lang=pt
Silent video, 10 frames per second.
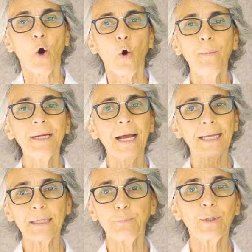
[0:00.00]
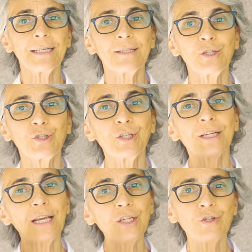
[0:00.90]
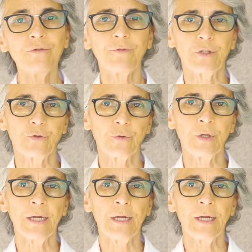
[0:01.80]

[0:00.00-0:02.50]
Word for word: Obrigada por assistir este vídeo.